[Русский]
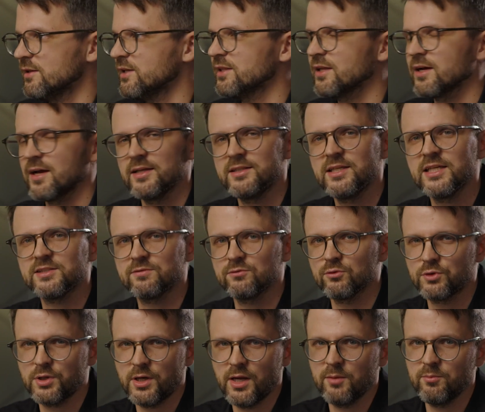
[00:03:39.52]
не находясь
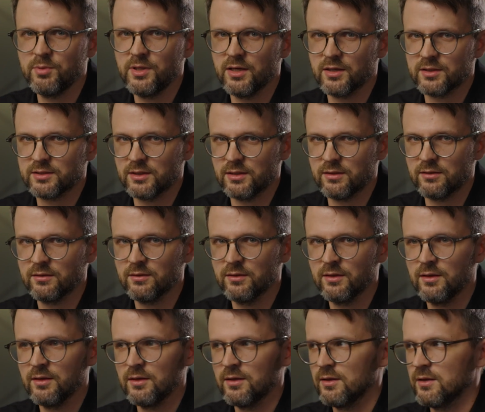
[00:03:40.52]
внутри объекта.
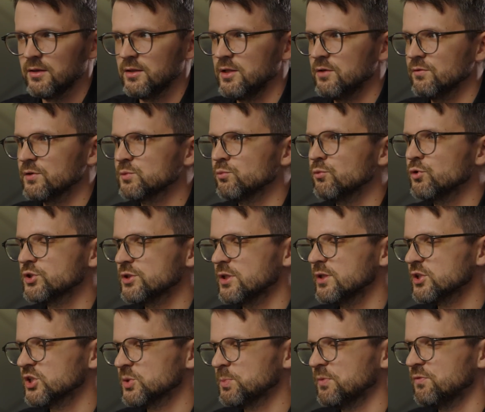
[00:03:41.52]
Невозможно
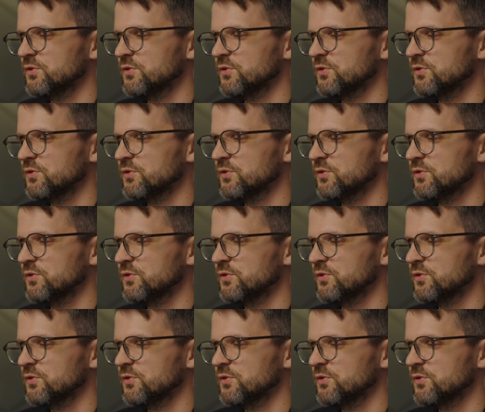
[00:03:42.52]
даже по